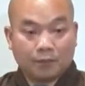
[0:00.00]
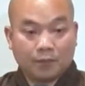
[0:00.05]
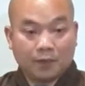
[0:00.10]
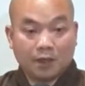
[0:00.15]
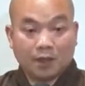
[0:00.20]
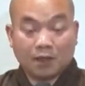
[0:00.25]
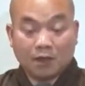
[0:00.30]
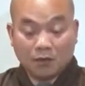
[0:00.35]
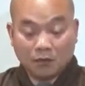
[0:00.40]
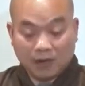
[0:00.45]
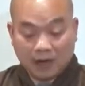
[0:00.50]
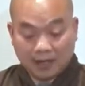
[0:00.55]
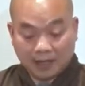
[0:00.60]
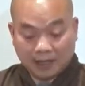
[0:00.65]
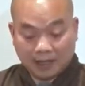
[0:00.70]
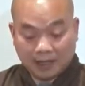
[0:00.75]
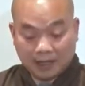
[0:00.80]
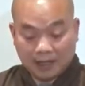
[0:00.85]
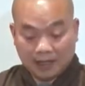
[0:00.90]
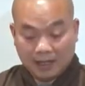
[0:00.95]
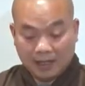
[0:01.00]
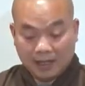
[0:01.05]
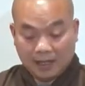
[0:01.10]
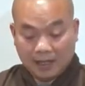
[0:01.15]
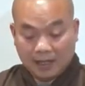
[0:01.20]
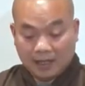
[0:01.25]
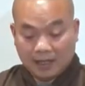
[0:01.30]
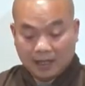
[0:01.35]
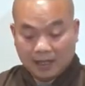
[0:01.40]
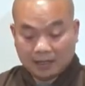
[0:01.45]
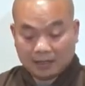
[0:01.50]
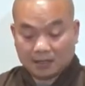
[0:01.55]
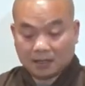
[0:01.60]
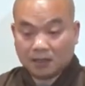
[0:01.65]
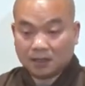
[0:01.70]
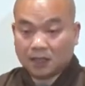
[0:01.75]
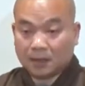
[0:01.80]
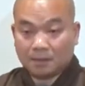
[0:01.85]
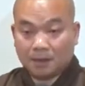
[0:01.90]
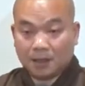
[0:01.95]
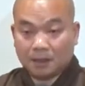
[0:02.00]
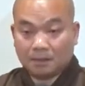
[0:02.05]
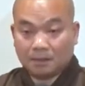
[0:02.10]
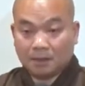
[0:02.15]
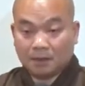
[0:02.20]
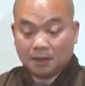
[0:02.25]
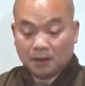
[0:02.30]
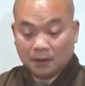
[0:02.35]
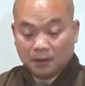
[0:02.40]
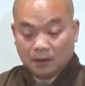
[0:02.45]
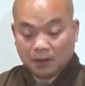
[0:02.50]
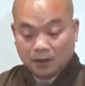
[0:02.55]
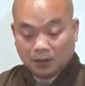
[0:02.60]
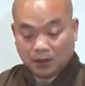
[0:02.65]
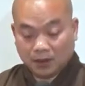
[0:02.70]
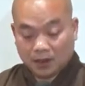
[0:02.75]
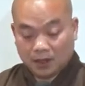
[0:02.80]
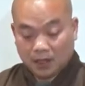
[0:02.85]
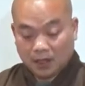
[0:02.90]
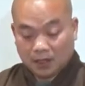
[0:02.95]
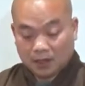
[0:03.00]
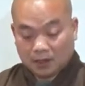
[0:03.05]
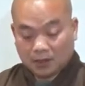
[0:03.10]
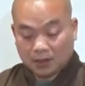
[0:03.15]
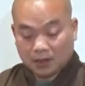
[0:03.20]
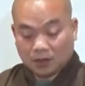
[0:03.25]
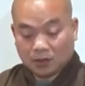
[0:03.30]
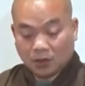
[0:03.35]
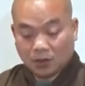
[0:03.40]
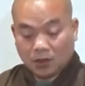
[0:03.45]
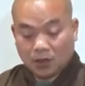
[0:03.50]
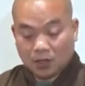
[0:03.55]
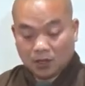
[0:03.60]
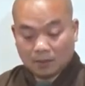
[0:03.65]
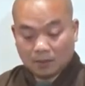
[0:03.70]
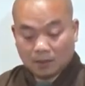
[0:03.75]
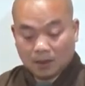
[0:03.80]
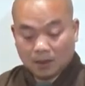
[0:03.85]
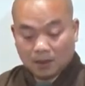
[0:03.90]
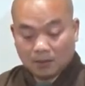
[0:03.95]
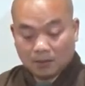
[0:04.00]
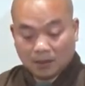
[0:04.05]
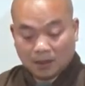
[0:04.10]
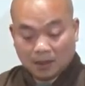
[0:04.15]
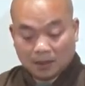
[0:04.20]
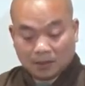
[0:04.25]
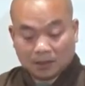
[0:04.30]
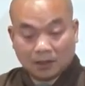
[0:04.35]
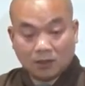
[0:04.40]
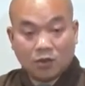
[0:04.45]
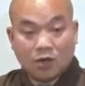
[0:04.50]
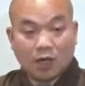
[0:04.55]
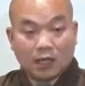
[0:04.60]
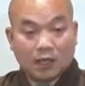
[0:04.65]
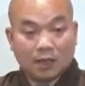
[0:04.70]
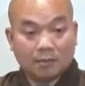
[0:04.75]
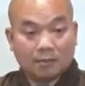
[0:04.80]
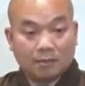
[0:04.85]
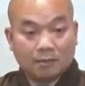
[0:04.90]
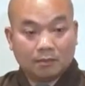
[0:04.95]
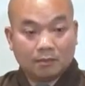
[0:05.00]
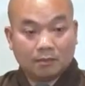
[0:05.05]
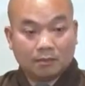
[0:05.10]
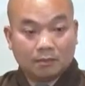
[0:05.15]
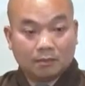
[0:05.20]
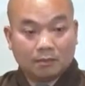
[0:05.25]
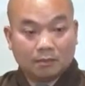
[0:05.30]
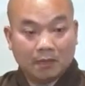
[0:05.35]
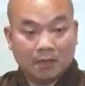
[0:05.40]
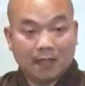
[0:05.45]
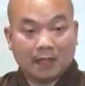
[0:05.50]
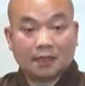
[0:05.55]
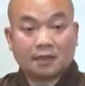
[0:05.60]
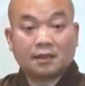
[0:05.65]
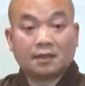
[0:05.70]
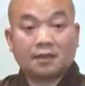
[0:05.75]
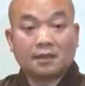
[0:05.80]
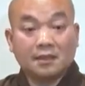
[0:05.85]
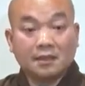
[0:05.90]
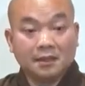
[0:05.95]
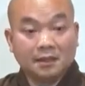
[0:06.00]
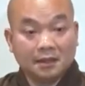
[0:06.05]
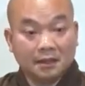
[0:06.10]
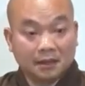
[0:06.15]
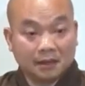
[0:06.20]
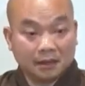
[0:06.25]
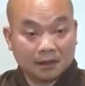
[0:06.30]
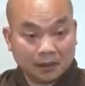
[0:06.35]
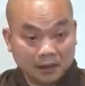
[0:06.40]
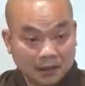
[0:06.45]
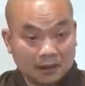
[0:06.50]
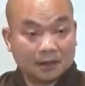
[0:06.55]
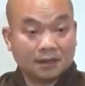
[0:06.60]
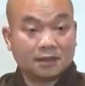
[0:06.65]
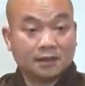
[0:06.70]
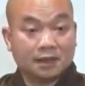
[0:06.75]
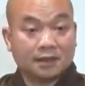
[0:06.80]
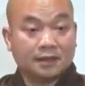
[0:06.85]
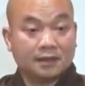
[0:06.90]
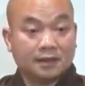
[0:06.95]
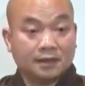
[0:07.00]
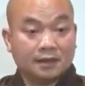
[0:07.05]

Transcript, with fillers: chứ không phải rằng ấy là sự tập hợp rồi sự tổ hợp và sự hòa hợp mà là từ từ sự